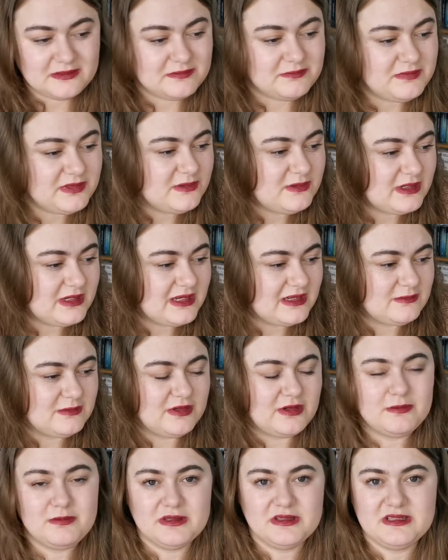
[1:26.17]
Y, była
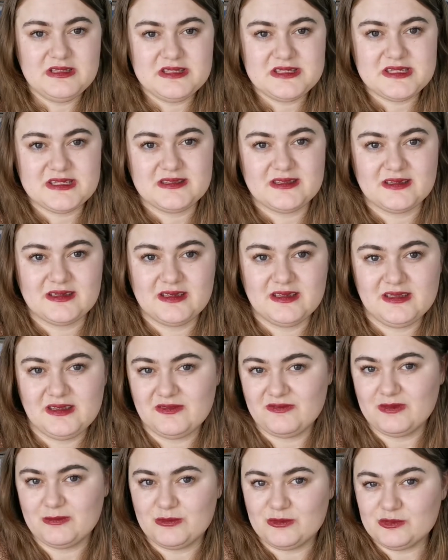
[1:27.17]
jakby obietnica takiej,
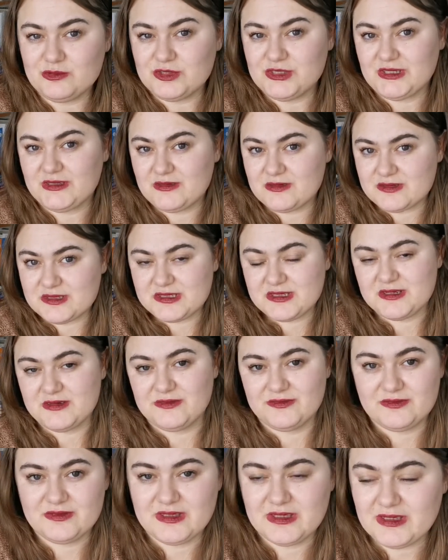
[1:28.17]
nie wiem, dużej
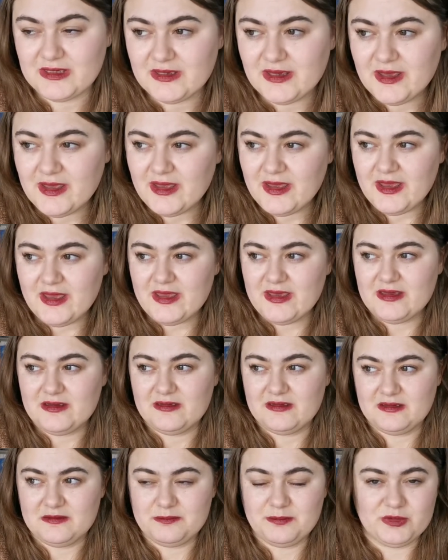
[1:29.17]
rozgrywki,
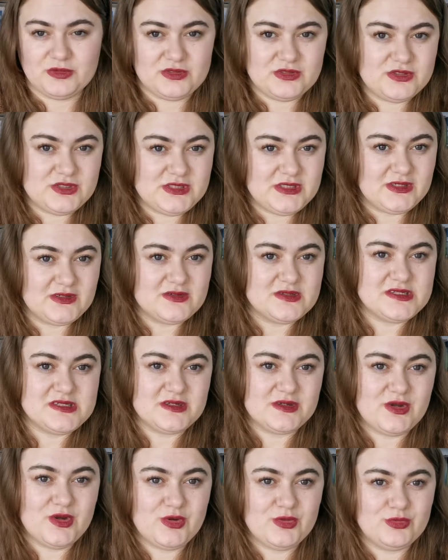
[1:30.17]
potężnego
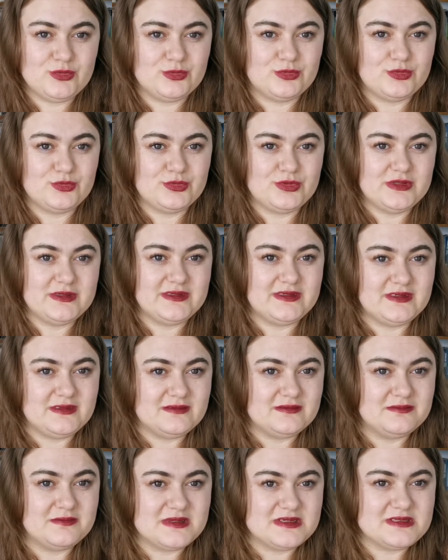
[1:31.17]
zakonu, który
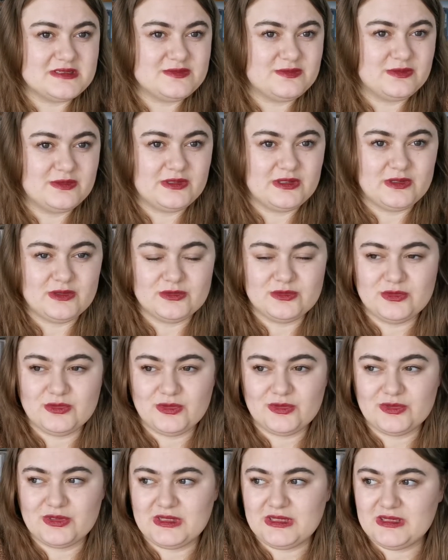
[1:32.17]
ma swoje
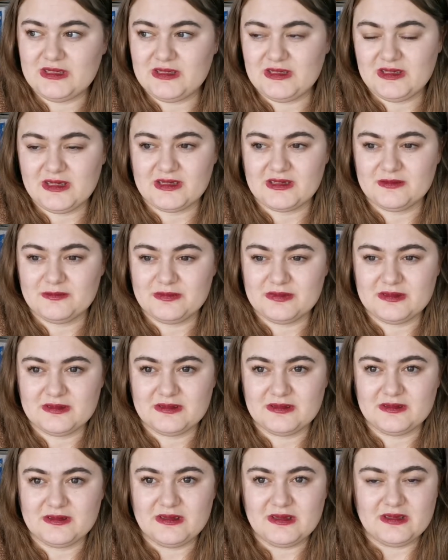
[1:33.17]
odnogi i
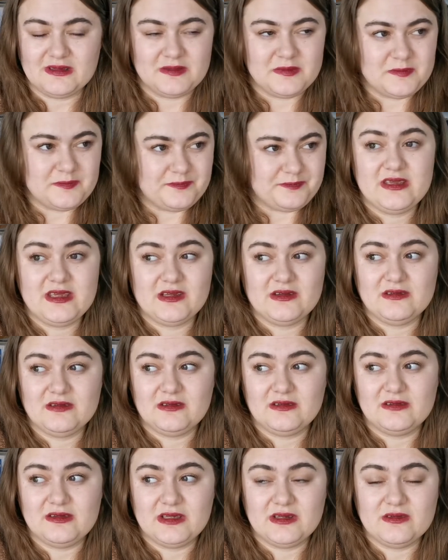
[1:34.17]
jakby
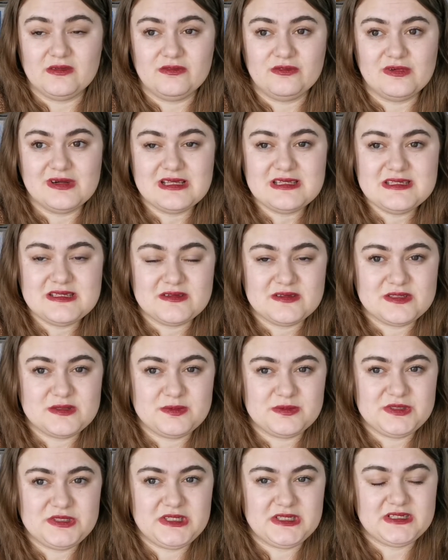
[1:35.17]
jego, jego władza
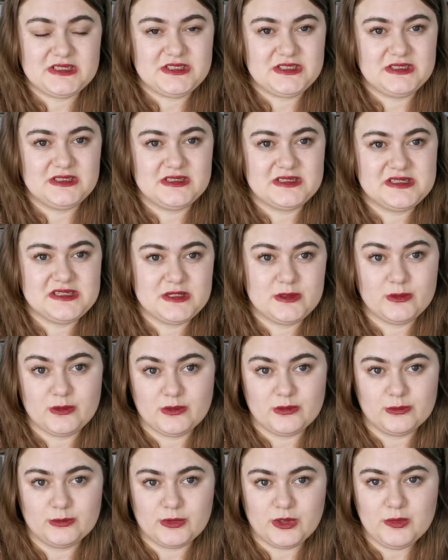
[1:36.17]
rozpościera się na
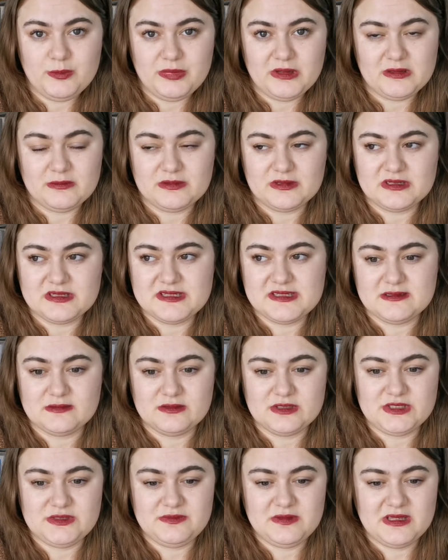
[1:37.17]
całą Europę albo na
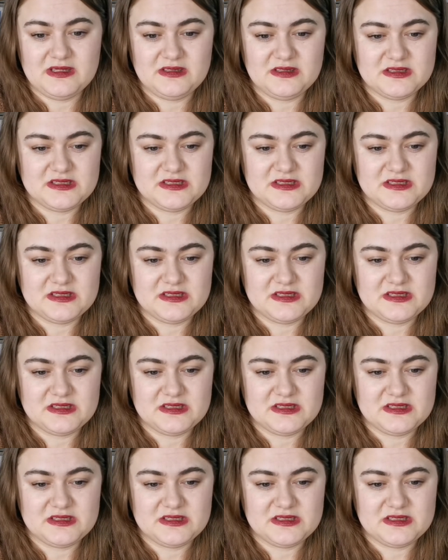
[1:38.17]
cały świat.